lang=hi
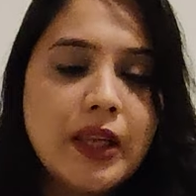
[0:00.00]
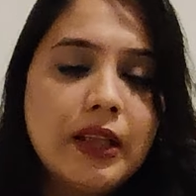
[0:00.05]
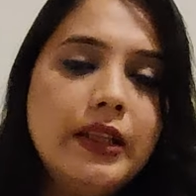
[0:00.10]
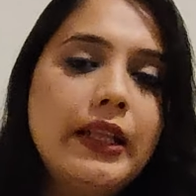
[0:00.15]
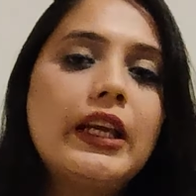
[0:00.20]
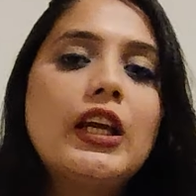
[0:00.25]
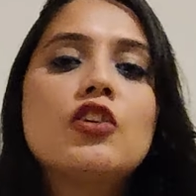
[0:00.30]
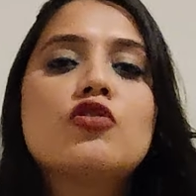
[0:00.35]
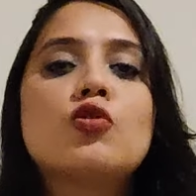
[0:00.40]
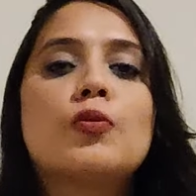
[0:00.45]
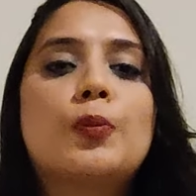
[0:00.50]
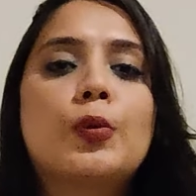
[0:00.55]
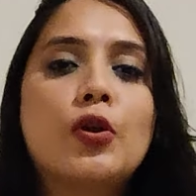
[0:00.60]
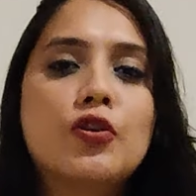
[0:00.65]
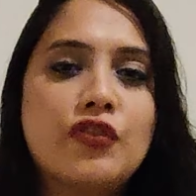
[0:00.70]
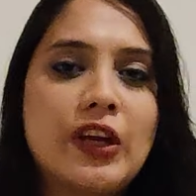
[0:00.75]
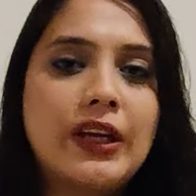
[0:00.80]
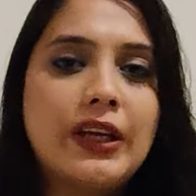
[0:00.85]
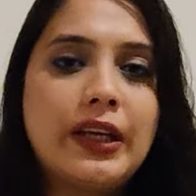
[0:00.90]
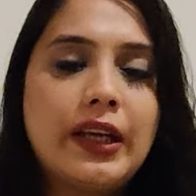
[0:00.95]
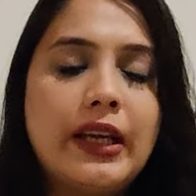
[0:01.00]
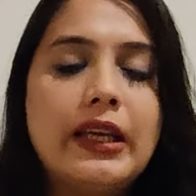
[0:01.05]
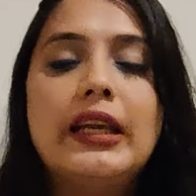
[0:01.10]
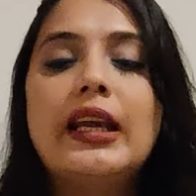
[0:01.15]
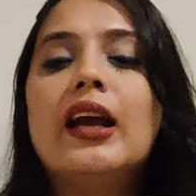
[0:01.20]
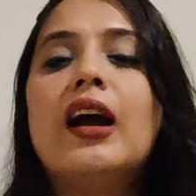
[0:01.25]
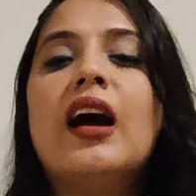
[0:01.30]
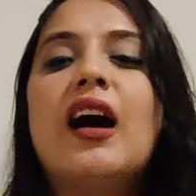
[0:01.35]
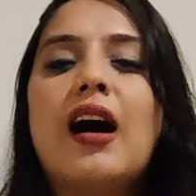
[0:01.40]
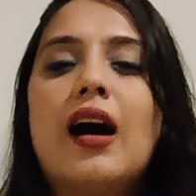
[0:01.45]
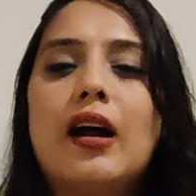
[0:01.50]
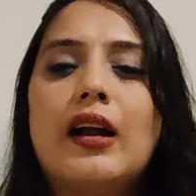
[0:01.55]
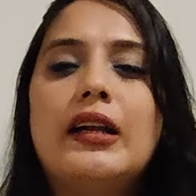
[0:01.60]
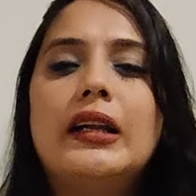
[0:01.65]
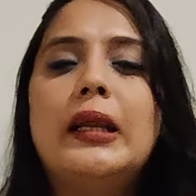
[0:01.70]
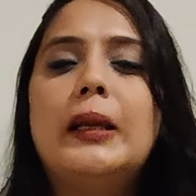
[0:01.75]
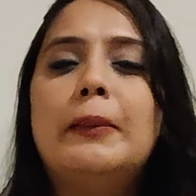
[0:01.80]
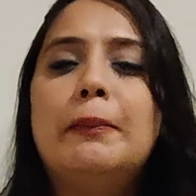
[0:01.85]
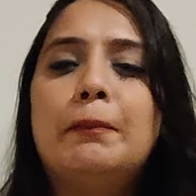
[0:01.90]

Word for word: देखिए जो प्रोजेक्ट है ये हार्डली